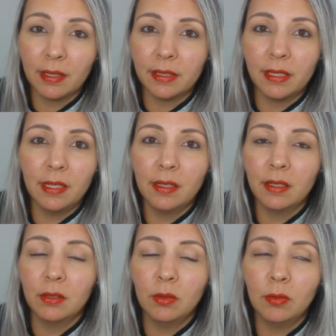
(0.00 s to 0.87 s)
aqui
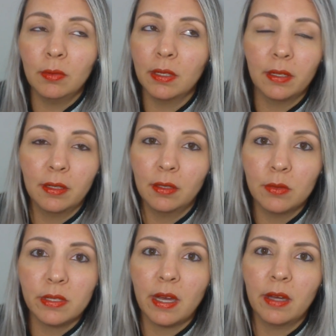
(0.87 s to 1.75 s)
que nunca
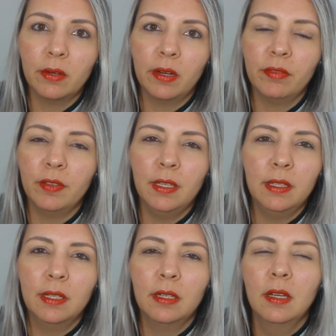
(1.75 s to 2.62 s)
usaram na
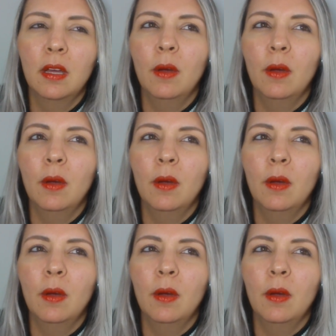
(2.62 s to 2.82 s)
vida.